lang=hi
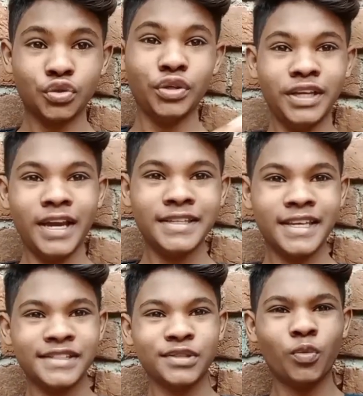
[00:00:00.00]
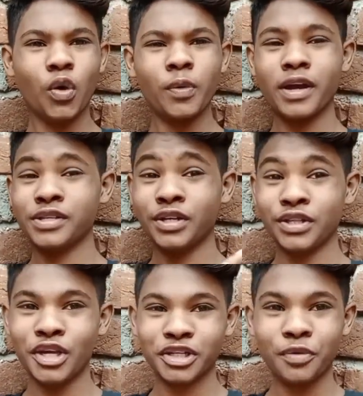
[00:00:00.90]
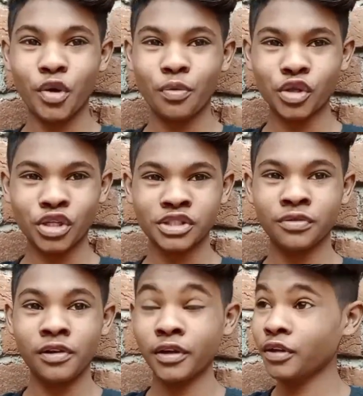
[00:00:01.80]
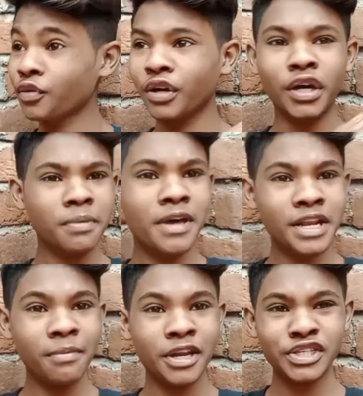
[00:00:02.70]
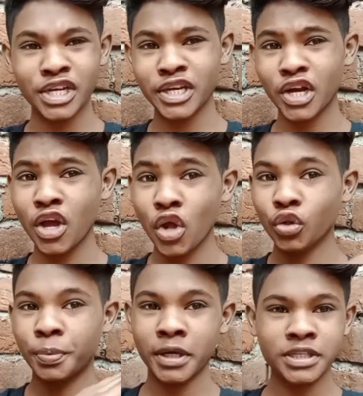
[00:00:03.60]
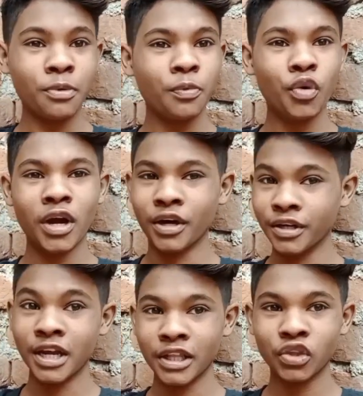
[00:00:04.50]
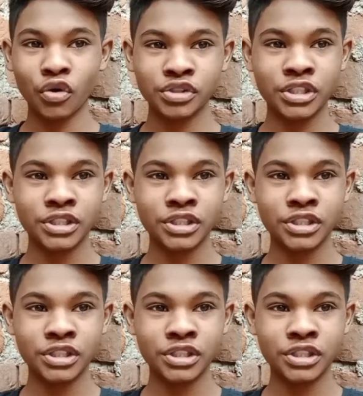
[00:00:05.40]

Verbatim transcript: तो ये गाइस कैसे ब्लॉग में कैसे करते आज का ब्लॉग बहुत खास होने वाला क्योंकि घर बन रहा है मेरे चाचा का तो सा आपको पूरा घर दिखा देता हूँ अच्छे